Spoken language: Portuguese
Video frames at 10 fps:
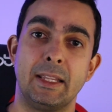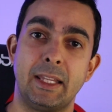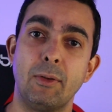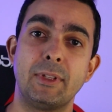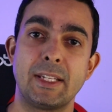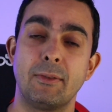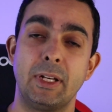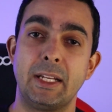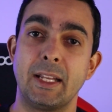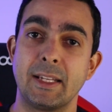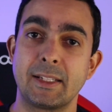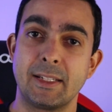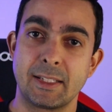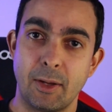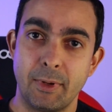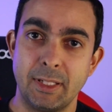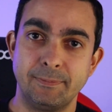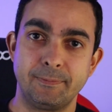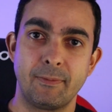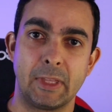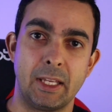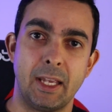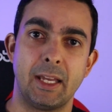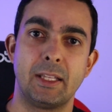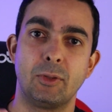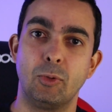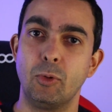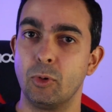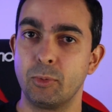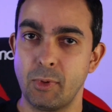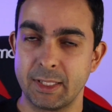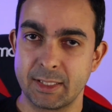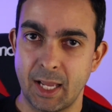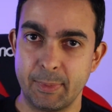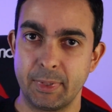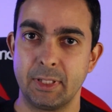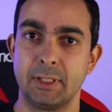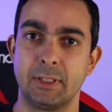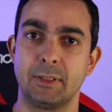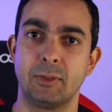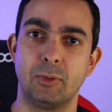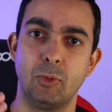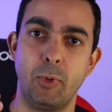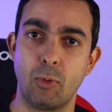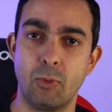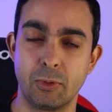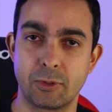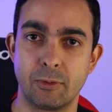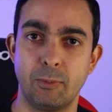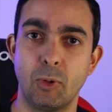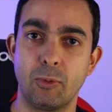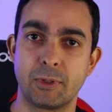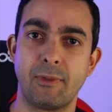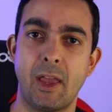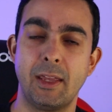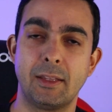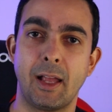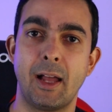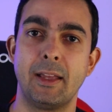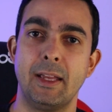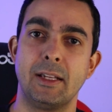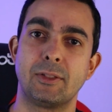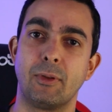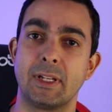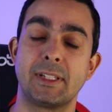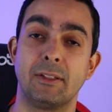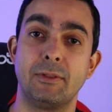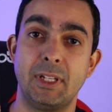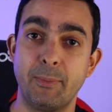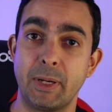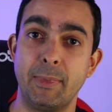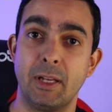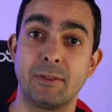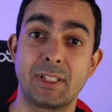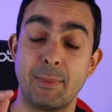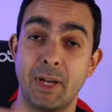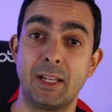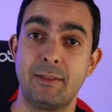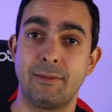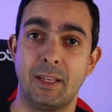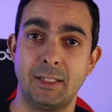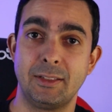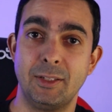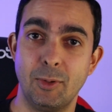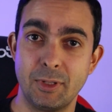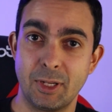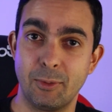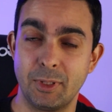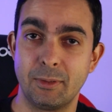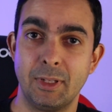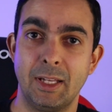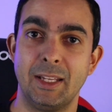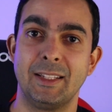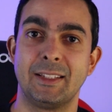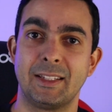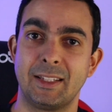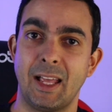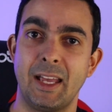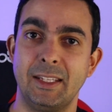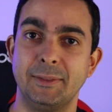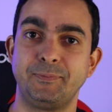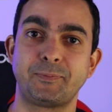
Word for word: Tem um, um link na descrição aí, que é do grupo do WhatsApp do meu curso. Meu curso vem aí, tá? Estou lançando dia 1 semana que vem, de hoje a 8, tá aí